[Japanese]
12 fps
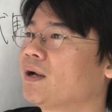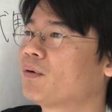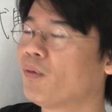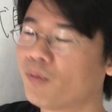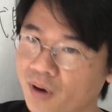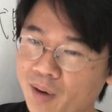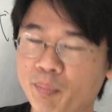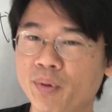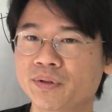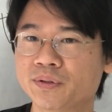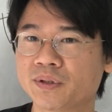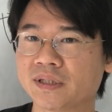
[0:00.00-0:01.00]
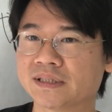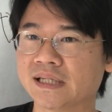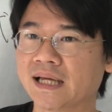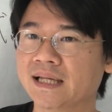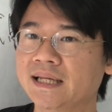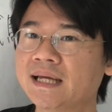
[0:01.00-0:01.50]
ここがポイントです
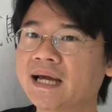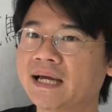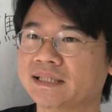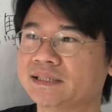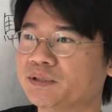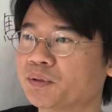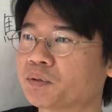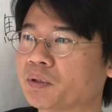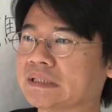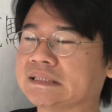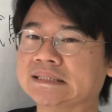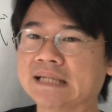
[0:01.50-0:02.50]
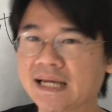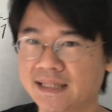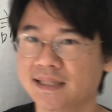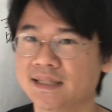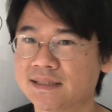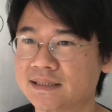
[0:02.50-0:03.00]
ね。理解しようとはしない
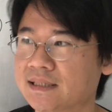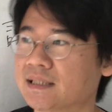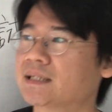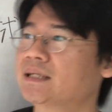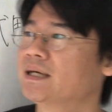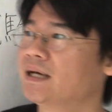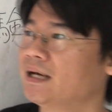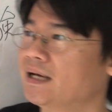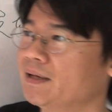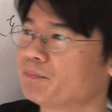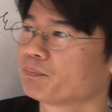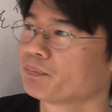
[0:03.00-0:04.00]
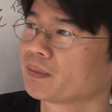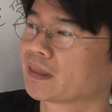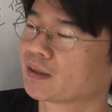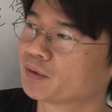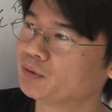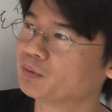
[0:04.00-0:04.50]
んです。は
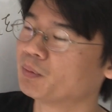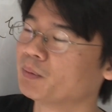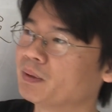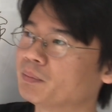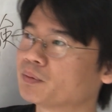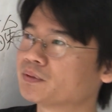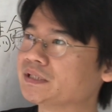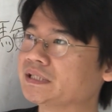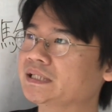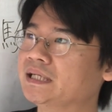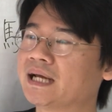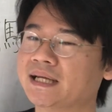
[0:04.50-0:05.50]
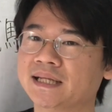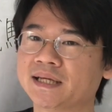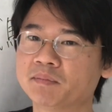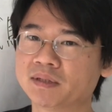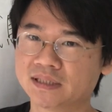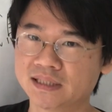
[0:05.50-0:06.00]
い。というのも、まあ僕自身理解でき
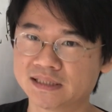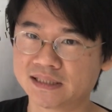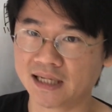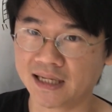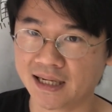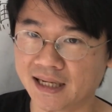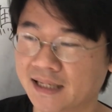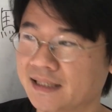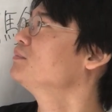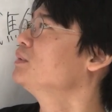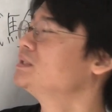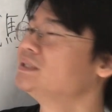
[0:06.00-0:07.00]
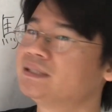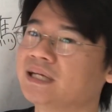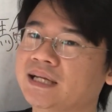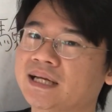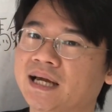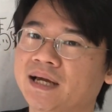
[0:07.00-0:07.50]
ませんでしたから、まあ、実
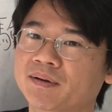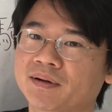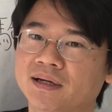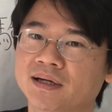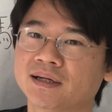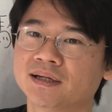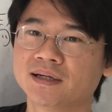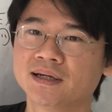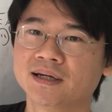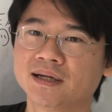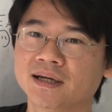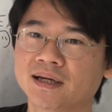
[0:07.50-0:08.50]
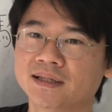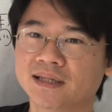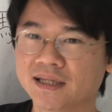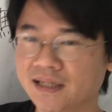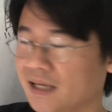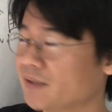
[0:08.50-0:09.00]
際理解はで
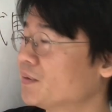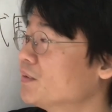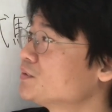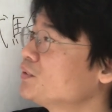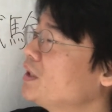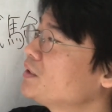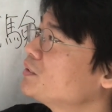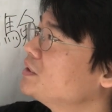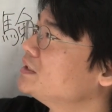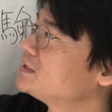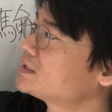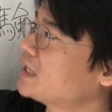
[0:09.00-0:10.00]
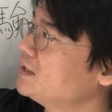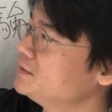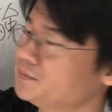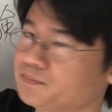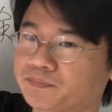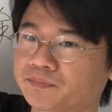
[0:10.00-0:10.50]
きないと。その後に使
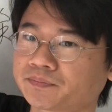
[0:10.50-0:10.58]
う。